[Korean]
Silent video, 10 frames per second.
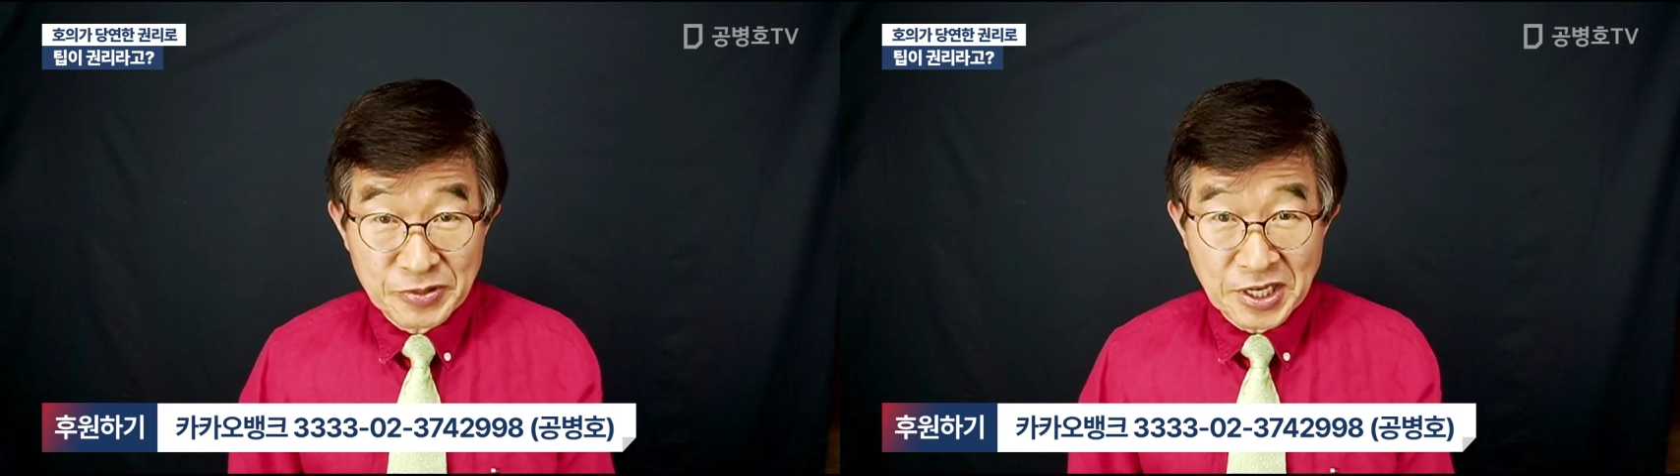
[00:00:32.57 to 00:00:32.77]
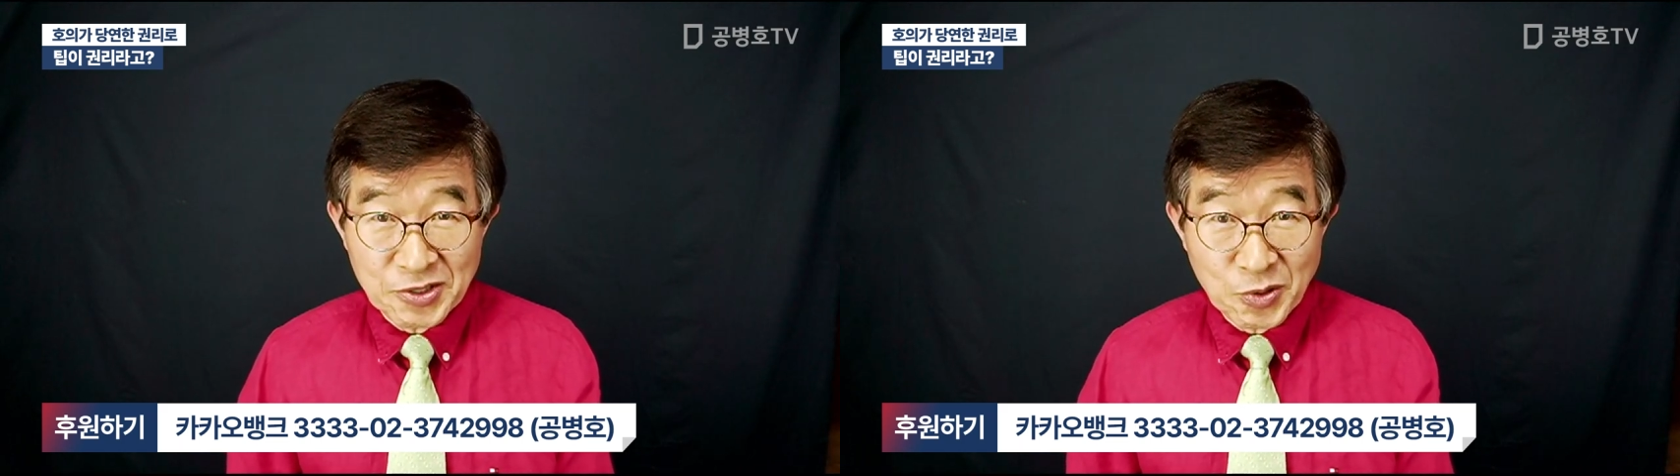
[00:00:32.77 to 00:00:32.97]

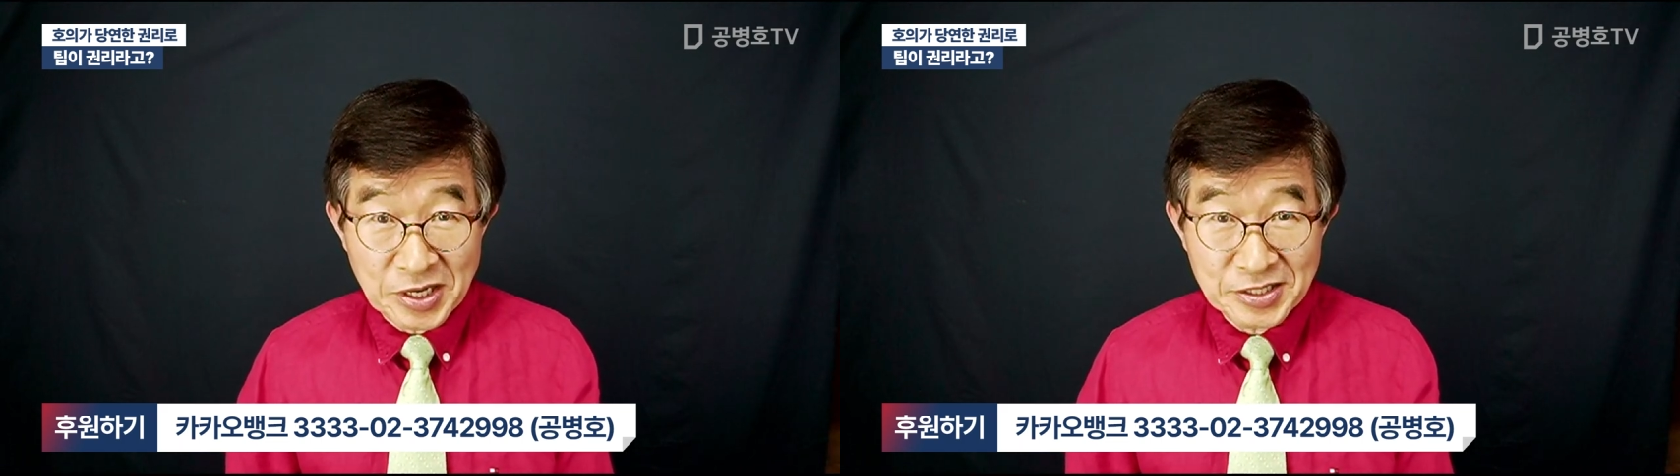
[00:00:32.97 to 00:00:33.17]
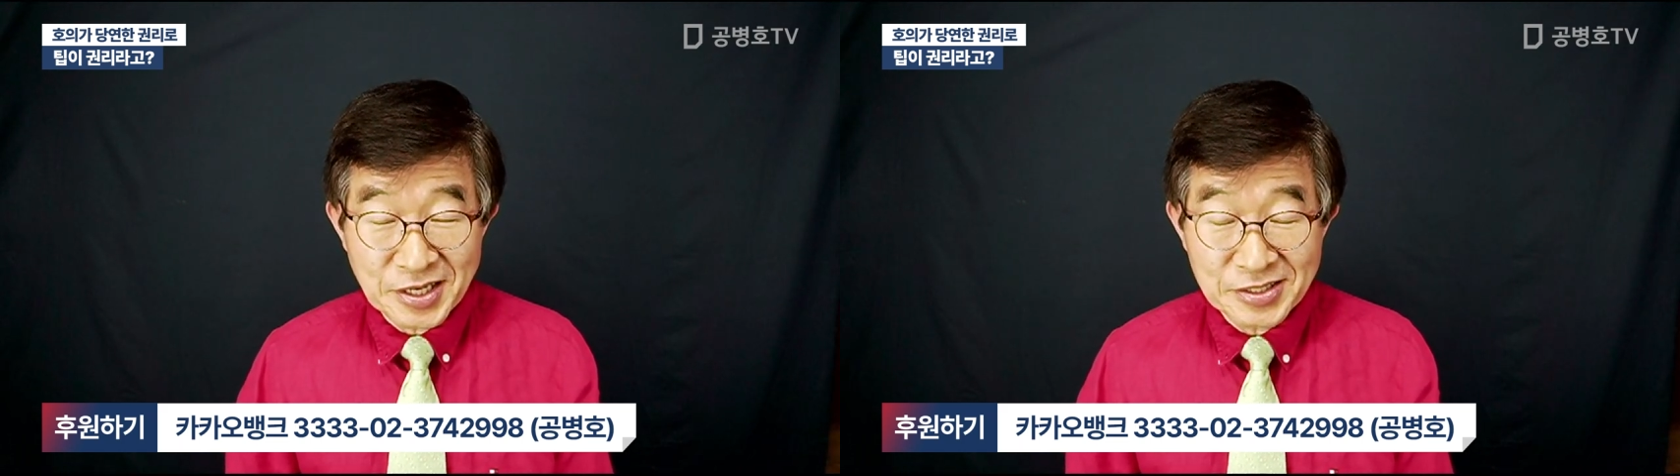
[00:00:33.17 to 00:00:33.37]
제도가
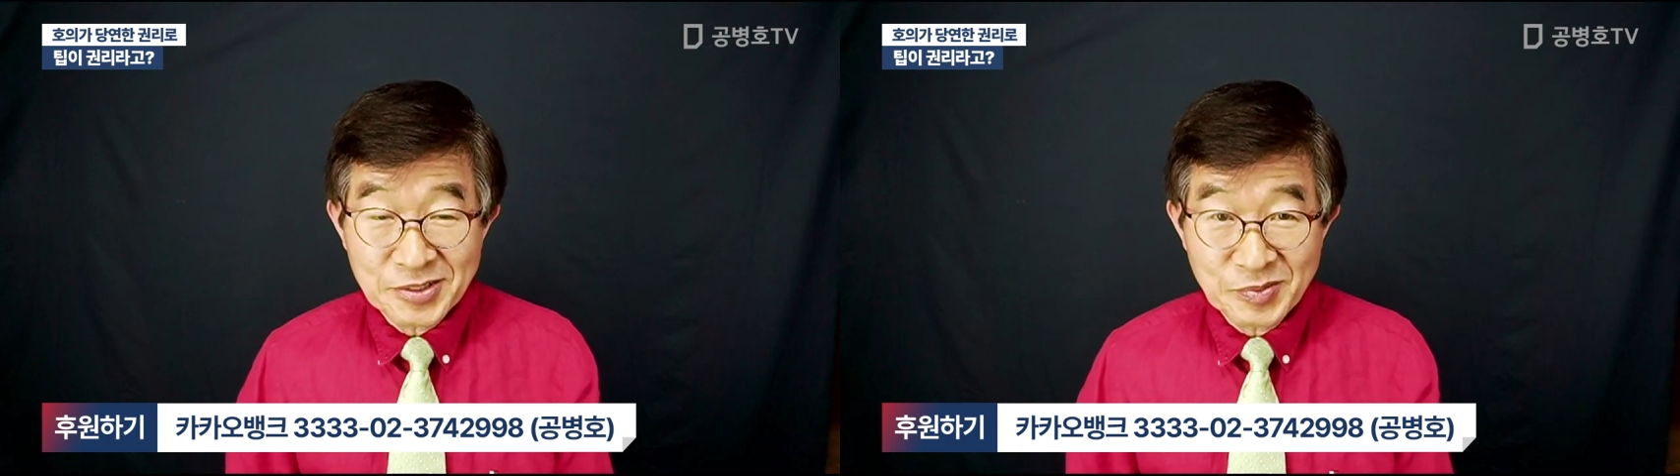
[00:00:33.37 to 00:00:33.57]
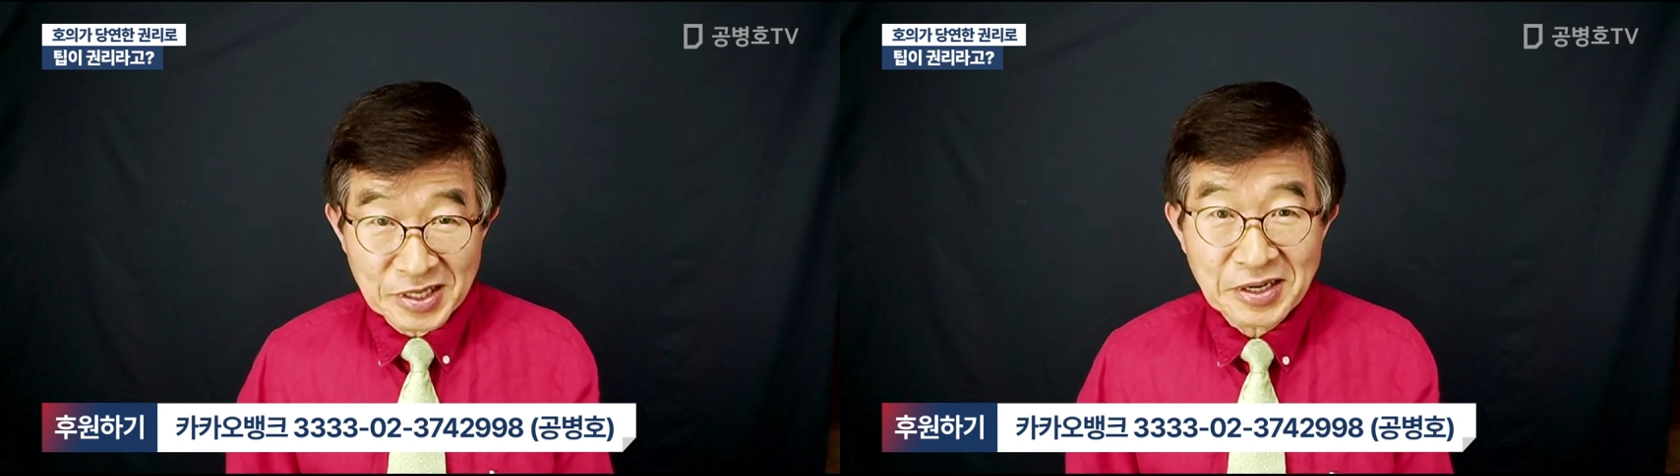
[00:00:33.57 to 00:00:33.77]
있지
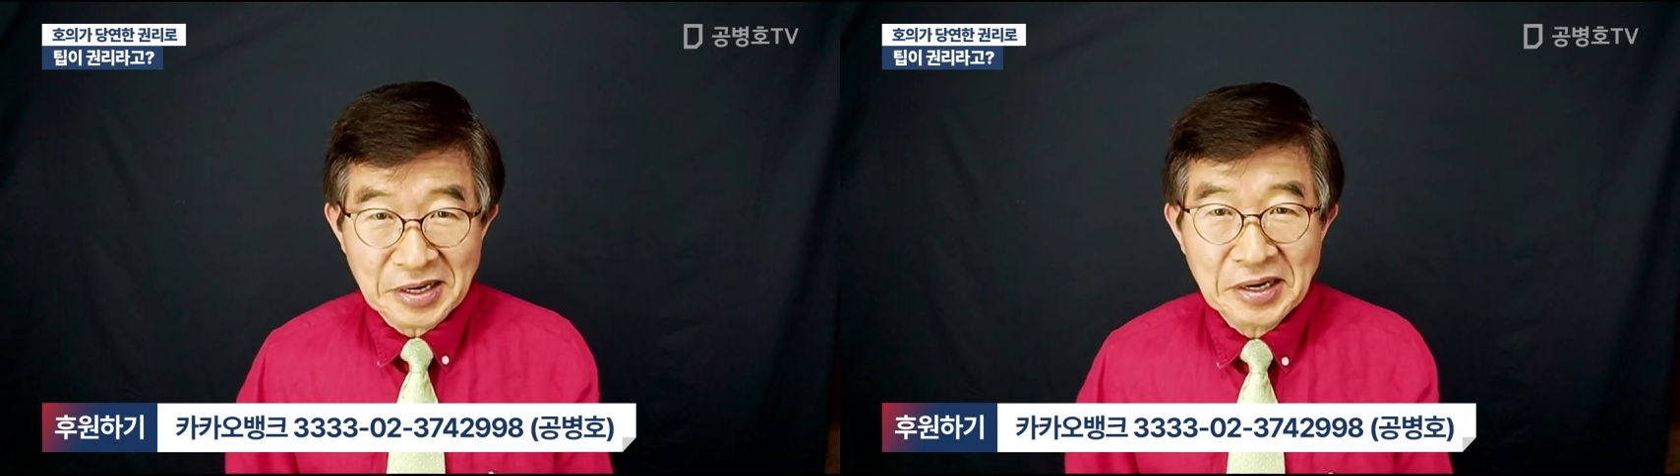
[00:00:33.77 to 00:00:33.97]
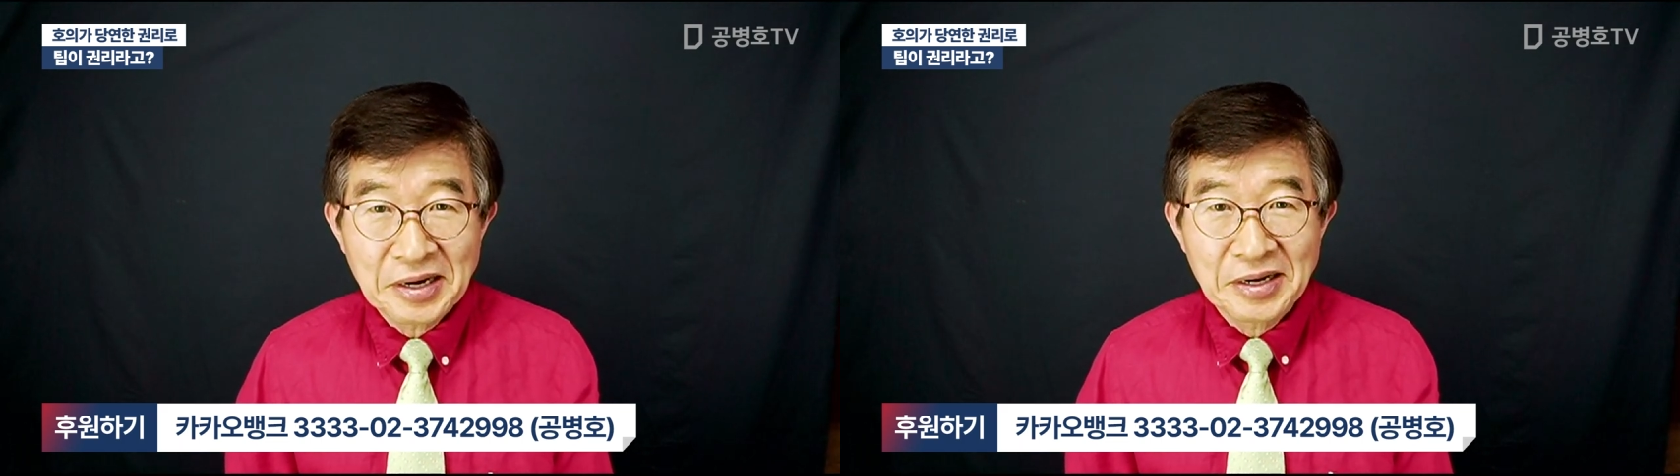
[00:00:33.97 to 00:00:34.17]

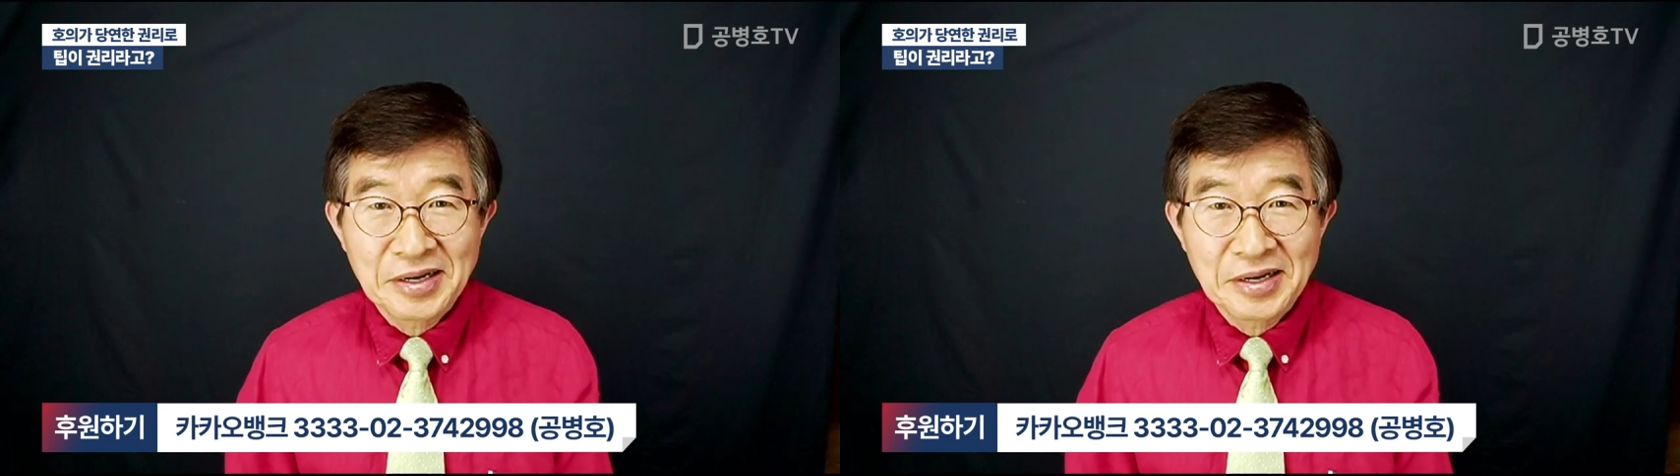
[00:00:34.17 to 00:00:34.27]
않습니까